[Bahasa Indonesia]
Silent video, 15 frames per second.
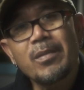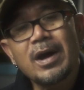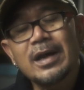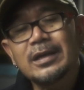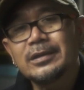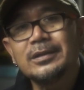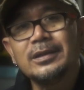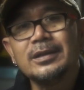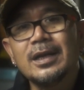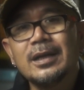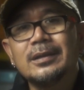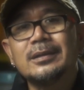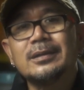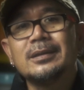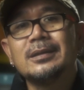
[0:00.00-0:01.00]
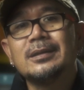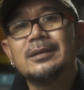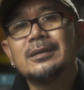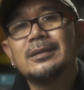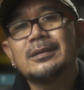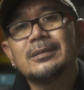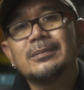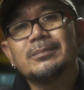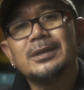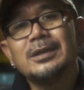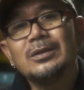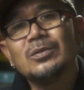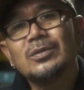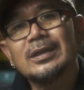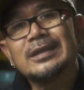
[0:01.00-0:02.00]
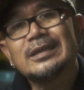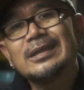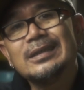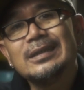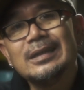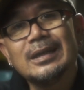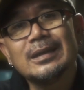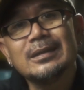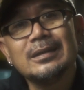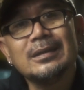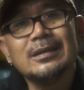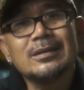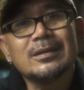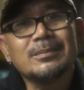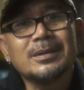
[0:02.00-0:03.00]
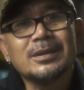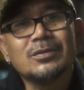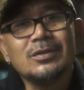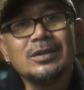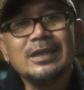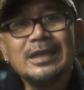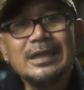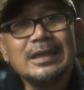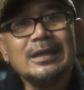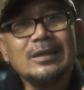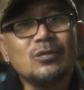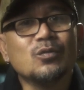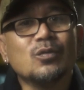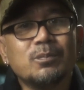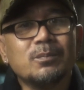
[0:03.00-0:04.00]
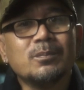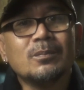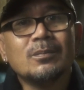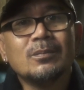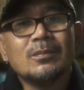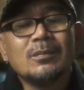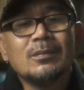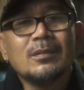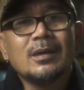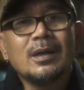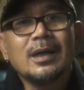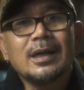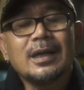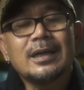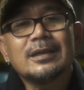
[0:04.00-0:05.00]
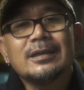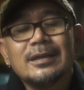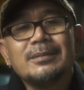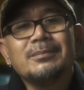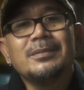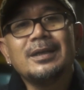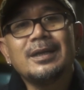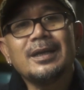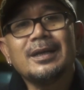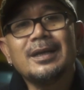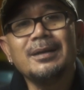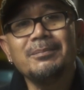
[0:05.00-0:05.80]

artinya uh, bentuk kesenian di Indramayu ini hidup karena mereka